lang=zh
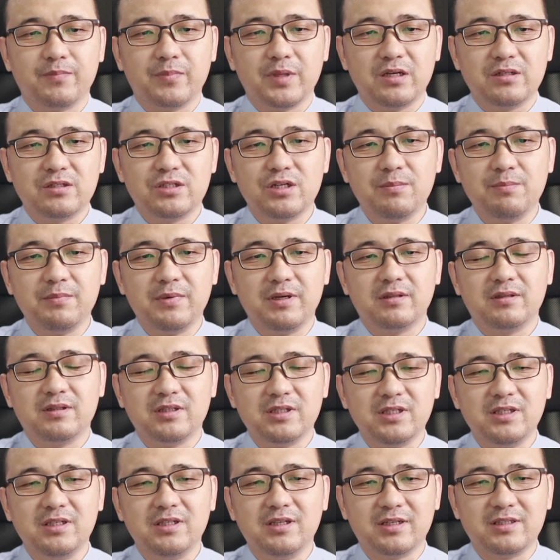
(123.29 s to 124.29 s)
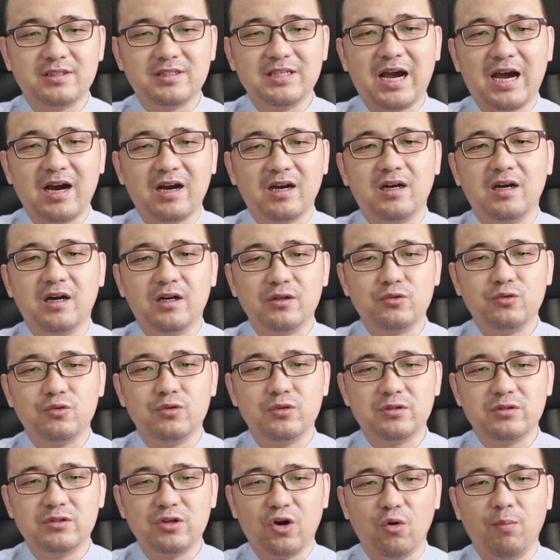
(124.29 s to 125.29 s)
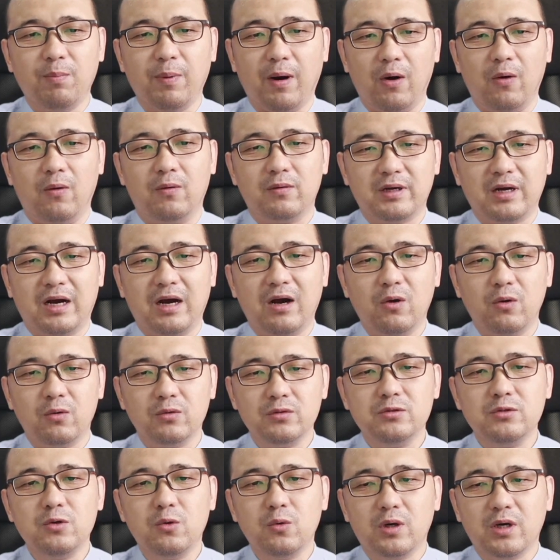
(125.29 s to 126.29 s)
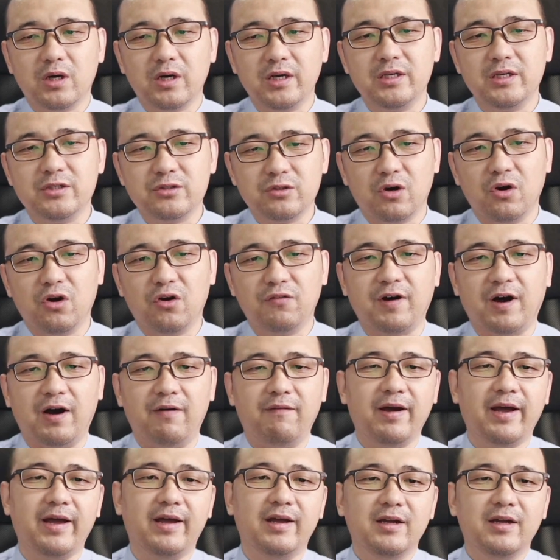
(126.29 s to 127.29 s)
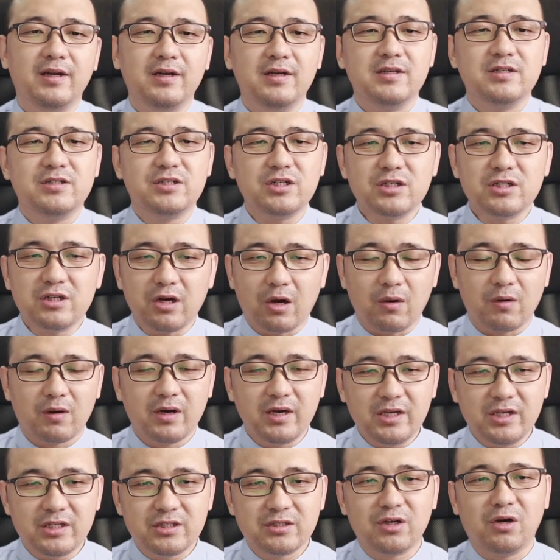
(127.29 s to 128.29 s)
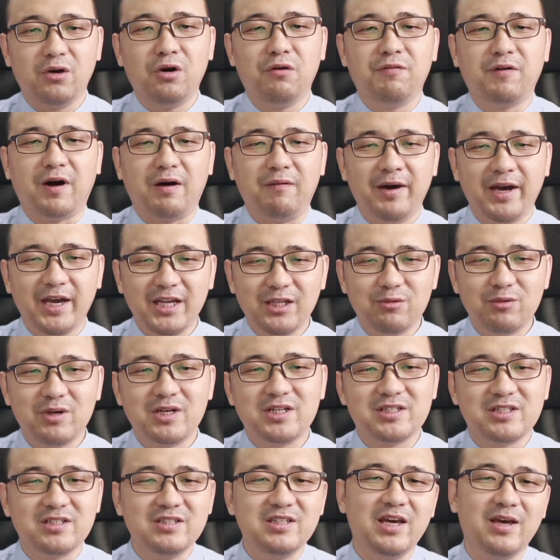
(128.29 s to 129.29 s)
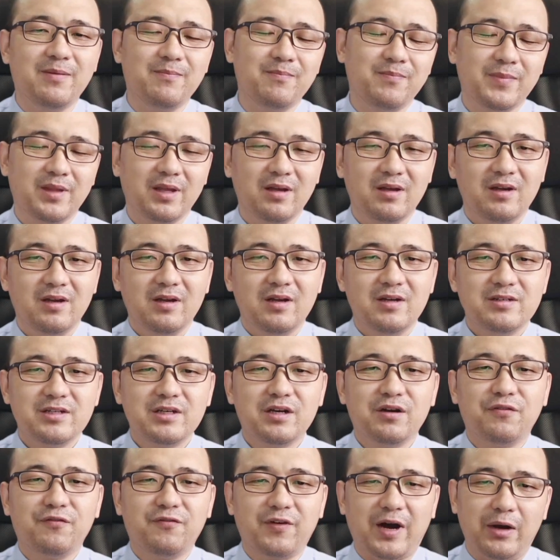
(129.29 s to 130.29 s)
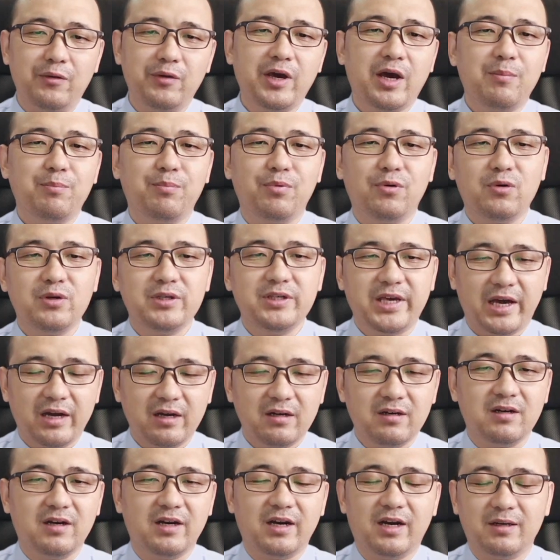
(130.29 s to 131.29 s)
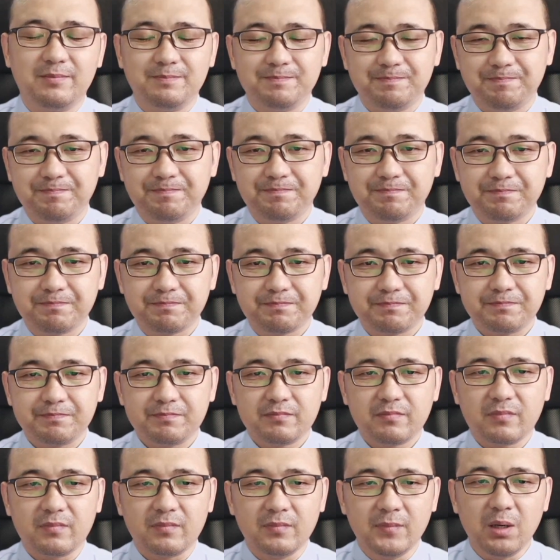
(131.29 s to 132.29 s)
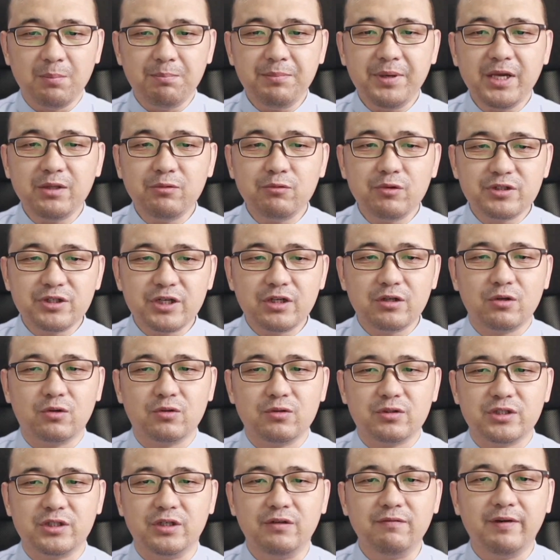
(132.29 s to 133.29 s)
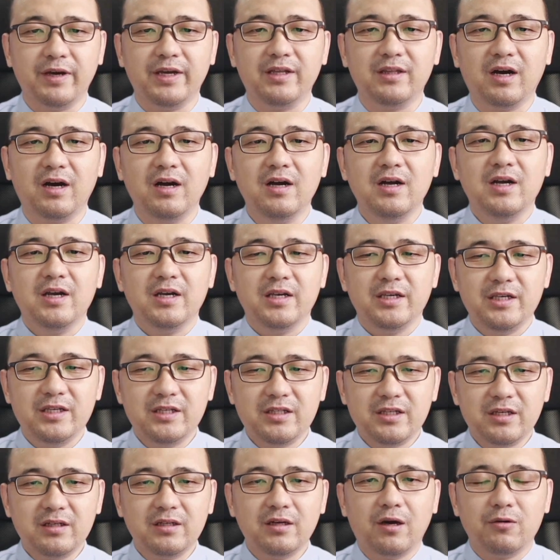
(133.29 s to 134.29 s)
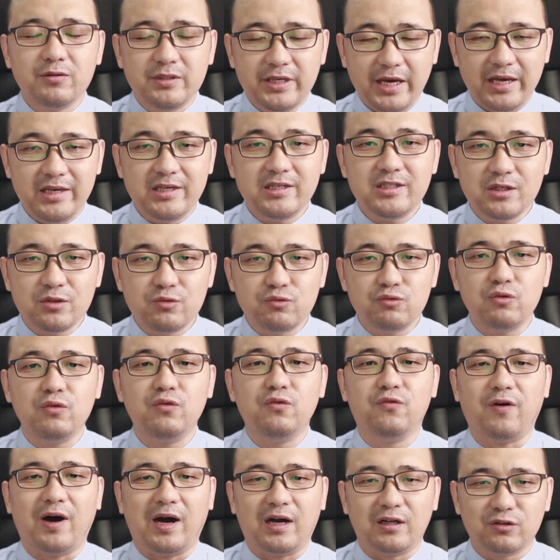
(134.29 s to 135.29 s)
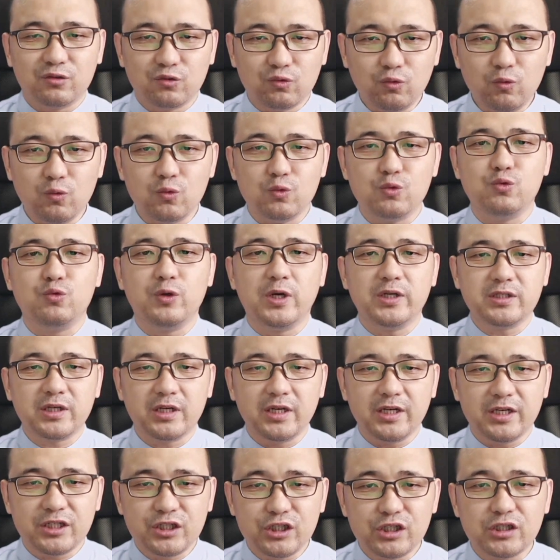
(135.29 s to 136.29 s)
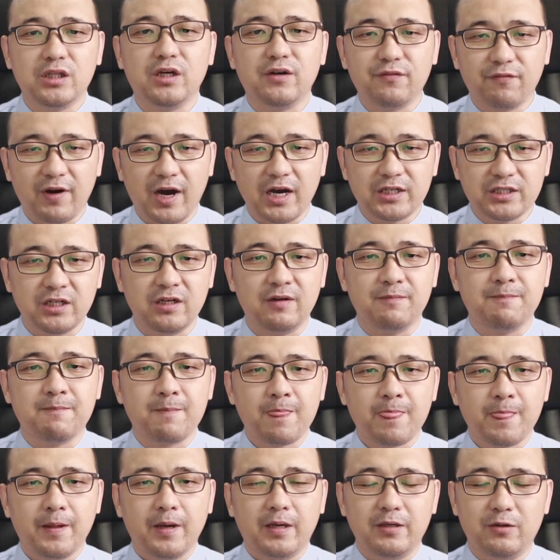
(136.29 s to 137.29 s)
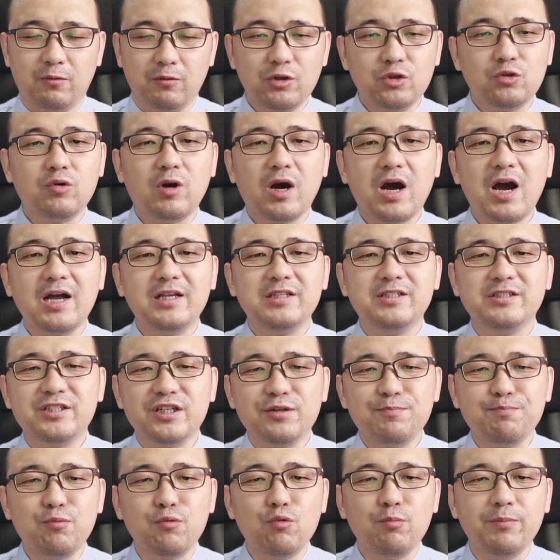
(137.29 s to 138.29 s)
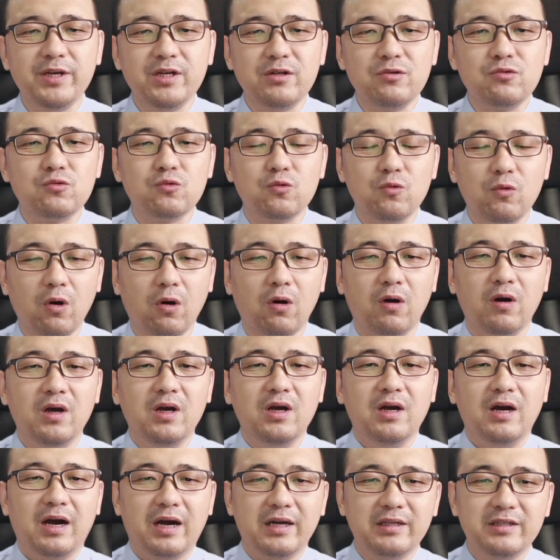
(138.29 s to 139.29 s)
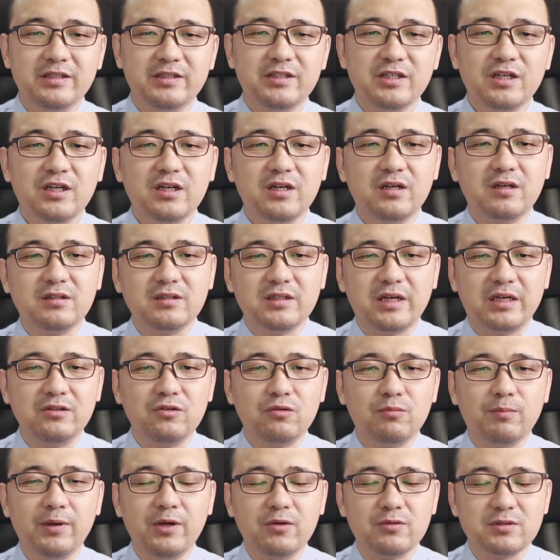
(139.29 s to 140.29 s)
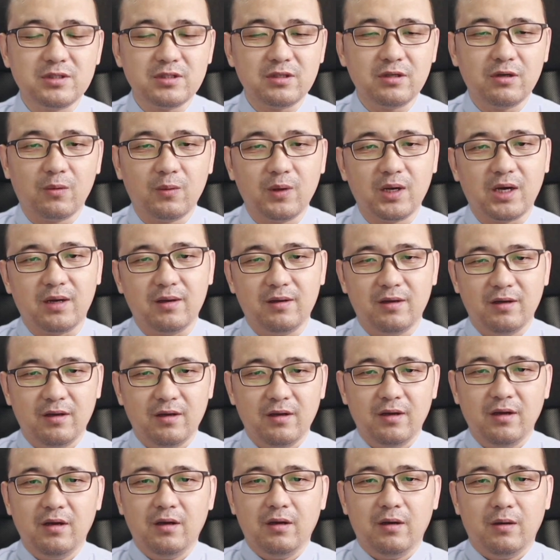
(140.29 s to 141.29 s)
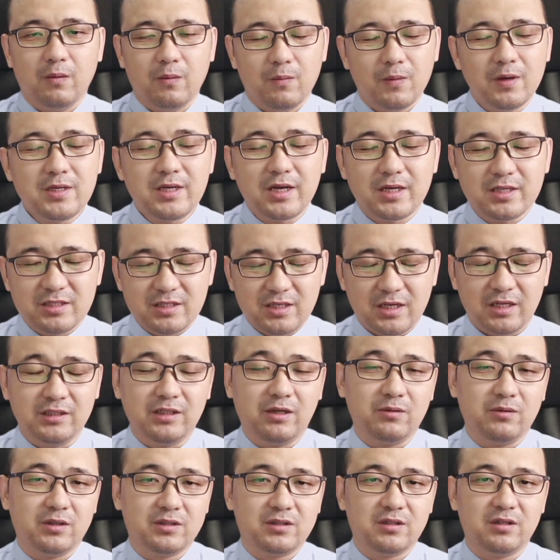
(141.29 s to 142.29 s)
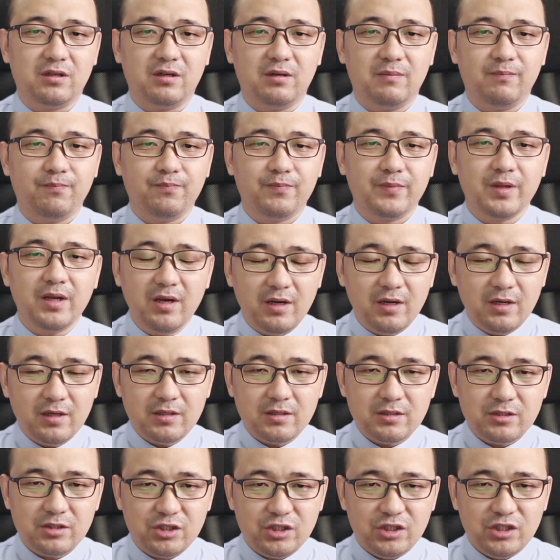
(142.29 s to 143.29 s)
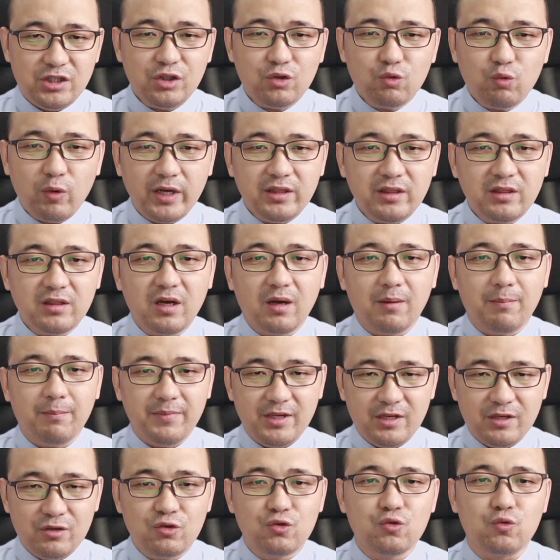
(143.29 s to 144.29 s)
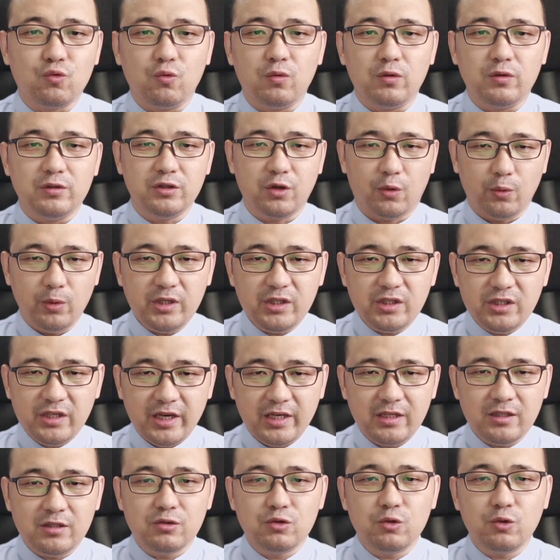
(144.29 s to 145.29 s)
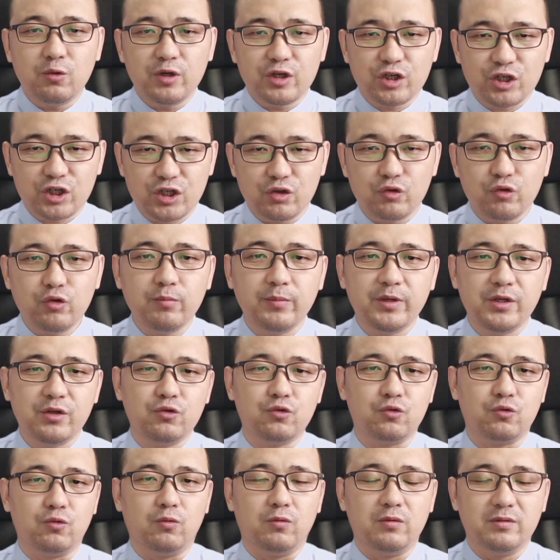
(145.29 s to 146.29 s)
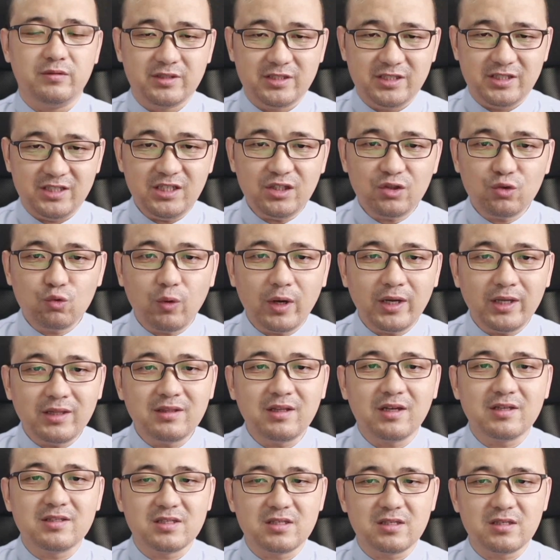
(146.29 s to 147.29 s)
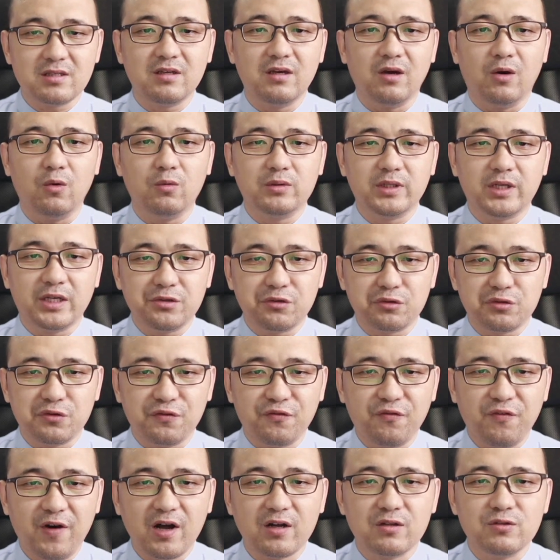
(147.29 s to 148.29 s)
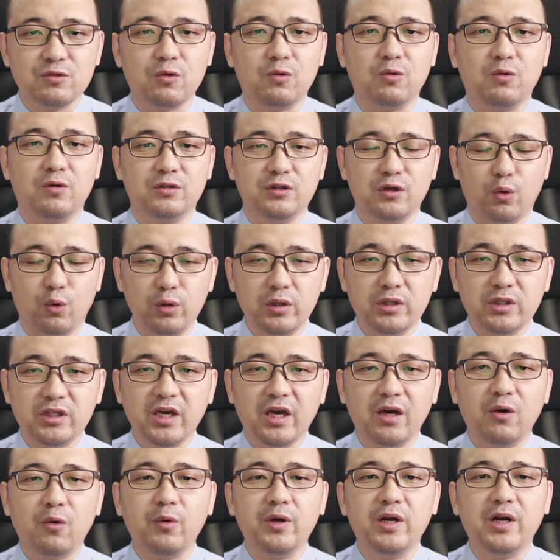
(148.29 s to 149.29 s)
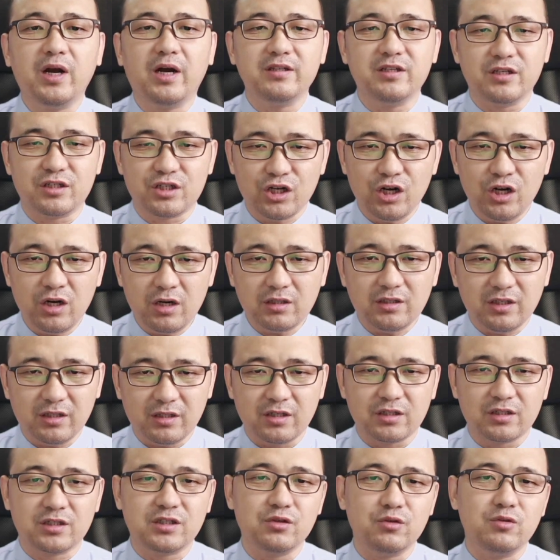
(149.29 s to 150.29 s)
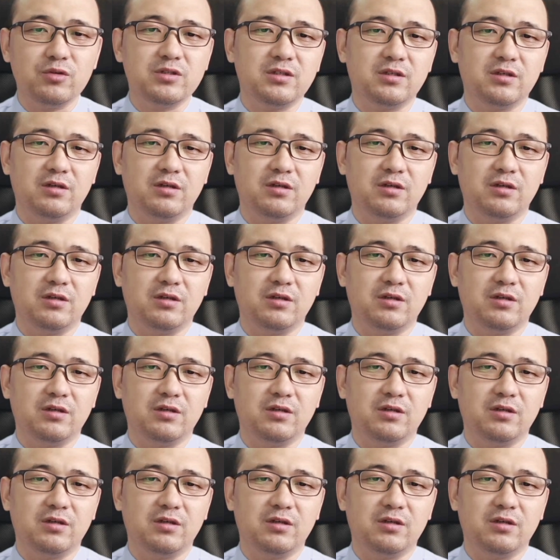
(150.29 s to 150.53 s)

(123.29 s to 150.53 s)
这么低的价格去交保，然后又可以逍遥法外，至少可以逍遥法外一段时间，这个法律还不够严格呀。那面对这种行为呢，一定要严刑峻法，杜绝这类事情的发生。有人说啊，你这不民主啊，你这个人就没有自由了。我想强调的是，极端的民主有一天你就会失去民主，极端的自由那就是放纵，有一天会让你彻底的失去自